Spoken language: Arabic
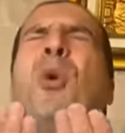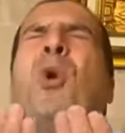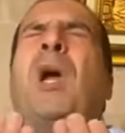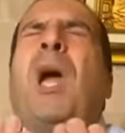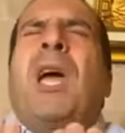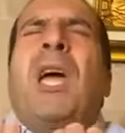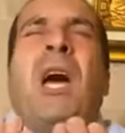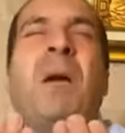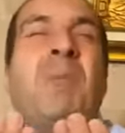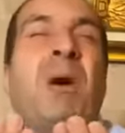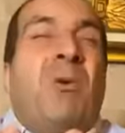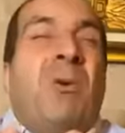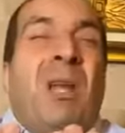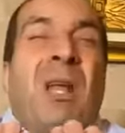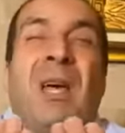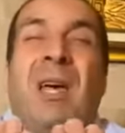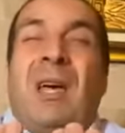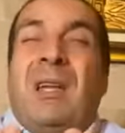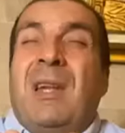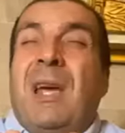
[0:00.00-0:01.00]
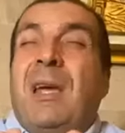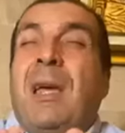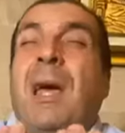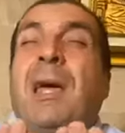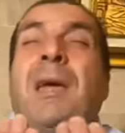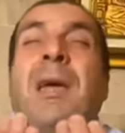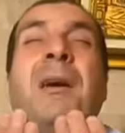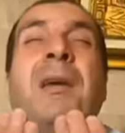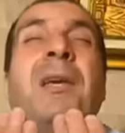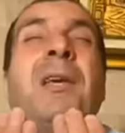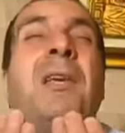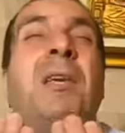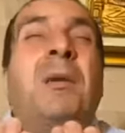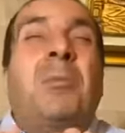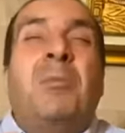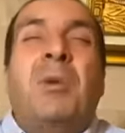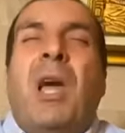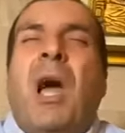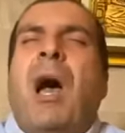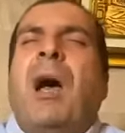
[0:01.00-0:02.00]
ربك يا مولانا يا
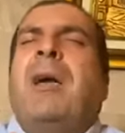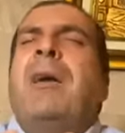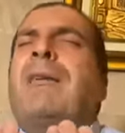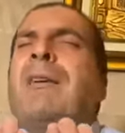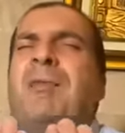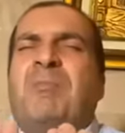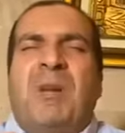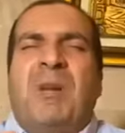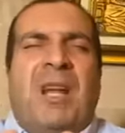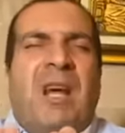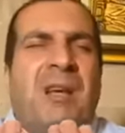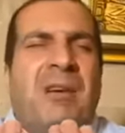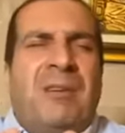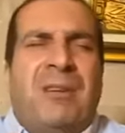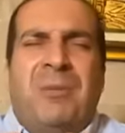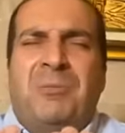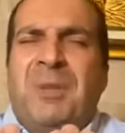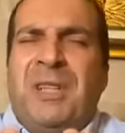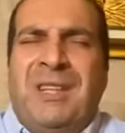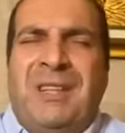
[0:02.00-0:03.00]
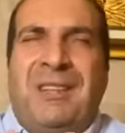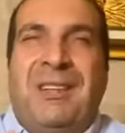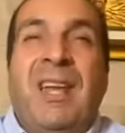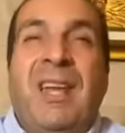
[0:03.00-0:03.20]
كريم يا أكرم الأكرمين